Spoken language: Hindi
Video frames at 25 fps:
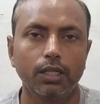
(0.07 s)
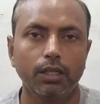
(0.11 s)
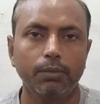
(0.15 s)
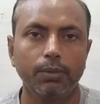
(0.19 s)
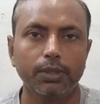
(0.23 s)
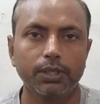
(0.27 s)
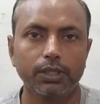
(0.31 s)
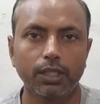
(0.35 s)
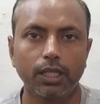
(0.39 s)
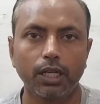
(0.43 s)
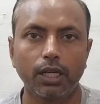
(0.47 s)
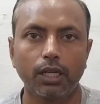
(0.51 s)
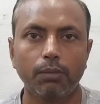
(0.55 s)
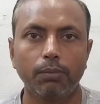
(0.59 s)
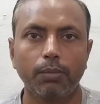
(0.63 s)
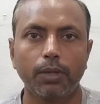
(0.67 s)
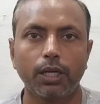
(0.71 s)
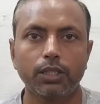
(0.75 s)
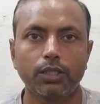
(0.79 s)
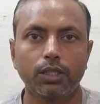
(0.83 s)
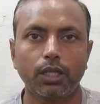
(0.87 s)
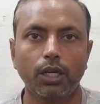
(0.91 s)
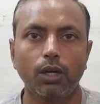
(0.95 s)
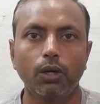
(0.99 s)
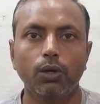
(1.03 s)
नमस्कार
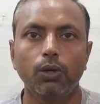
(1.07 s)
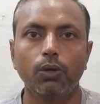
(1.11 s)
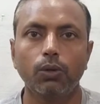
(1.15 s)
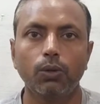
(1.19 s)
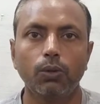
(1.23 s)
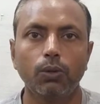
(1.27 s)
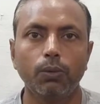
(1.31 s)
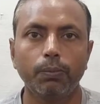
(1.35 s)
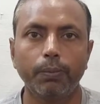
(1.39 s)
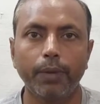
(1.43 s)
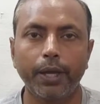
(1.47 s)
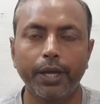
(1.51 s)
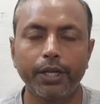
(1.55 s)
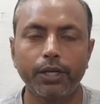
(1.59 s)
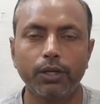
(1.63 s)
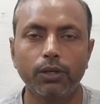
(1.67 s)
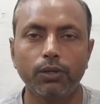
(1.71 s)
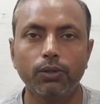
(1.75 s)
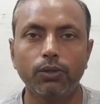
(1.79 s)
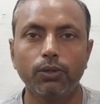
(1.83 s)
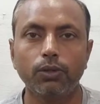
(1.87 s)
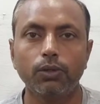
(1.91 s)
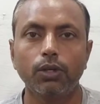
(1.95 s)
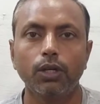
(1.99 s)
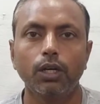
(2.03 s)
माताओं
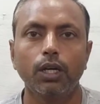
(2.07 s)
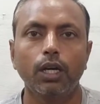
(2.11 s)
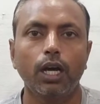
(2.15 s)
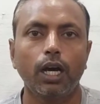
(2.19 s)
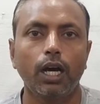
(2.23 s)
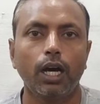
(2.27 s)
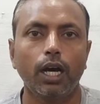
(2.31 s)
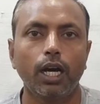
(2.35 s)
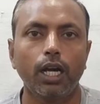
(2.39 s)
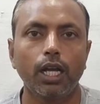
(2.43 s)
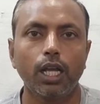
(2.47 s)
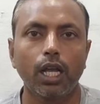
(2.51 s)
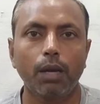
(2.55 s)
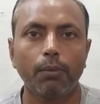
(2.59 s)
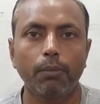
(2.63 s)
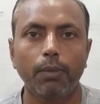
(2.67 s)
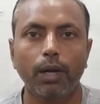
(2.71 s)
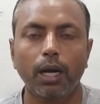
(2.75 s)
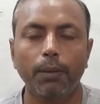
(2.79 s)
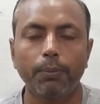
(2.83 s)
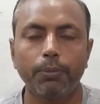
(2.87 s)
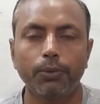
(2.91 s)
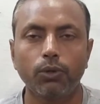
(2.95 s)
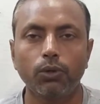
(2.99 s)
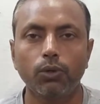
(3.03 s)
बहनों आज हम
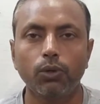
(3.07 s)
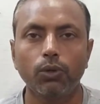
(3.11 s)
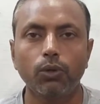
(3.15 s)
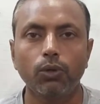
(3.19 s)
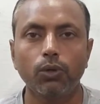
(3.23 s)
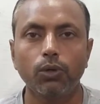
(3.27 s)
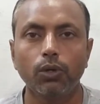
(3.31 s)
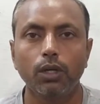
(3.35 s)
आपको